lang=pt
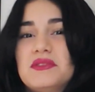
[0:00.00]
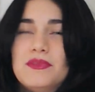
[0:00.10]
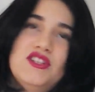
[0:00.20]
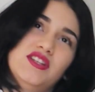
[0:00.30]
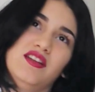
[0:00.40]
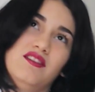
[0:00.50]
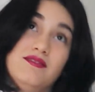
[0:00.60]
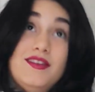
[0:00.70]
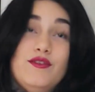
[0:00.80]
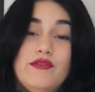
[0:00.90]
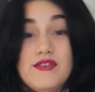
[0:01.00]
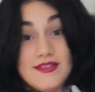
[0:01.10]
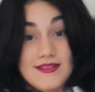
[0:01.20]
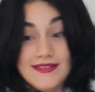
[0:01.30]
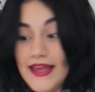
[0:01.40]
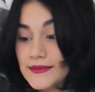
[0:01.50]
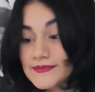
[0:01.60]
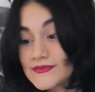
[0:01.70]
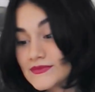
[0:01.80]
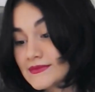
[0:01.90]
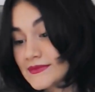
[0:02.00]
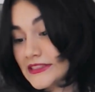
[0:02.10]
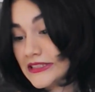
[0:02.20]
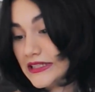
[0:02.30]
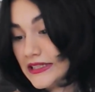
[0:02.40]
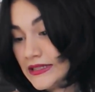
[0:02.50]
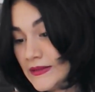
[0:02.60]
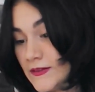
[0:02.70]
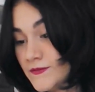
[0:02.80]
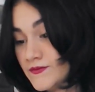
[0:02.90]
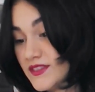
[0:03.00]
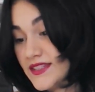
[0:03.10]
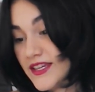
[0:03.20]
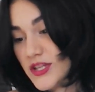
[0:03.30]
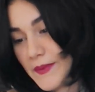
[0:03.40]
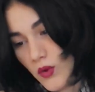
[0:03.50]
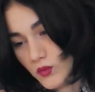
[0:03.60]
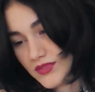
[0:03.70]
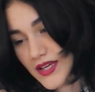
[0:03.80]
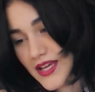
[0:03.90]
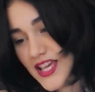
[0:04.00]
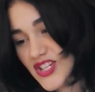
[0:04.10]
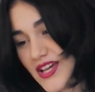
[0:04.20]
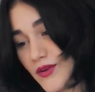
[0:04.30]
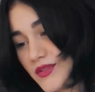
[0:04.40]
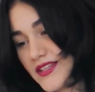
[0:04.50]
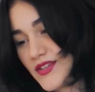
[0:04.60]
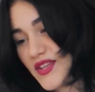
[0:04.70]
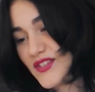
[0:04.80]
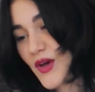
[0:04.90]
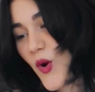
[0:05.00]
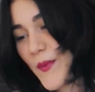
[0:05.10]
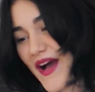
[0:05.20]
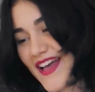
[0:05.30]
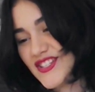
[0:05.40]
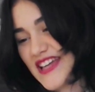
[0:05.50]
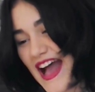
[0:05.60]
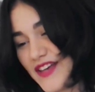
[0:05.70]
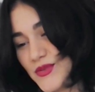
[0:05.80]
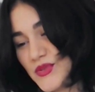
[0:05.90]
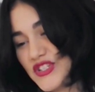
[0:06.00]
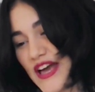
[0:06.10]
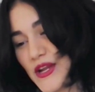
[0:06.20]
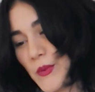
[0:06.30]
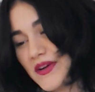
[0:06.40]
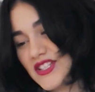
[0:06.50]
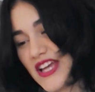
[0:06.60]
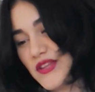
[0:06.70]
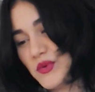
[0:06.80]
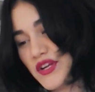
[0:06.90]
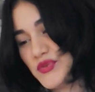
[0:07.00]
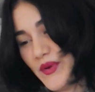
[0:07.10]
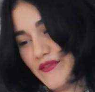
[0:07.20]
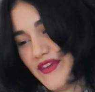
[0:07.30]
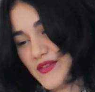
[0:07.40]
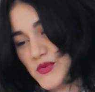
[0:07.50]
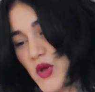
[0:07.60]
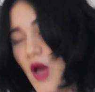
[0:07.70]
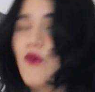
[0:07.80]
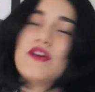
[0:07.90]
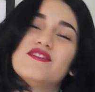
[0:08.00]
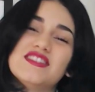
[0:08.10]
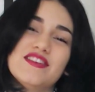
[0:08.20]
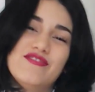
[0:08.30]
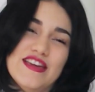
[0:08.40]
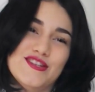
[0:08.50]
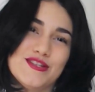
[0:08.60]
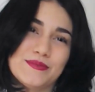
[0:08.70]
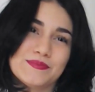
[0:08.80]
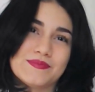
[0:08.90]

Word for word: imagina. O que, que eu vou fazer, né? Um, sexta pergunta. Já aconteceu da sua roupa rasgar, sujar ou manchar durante um evento? O que você fez?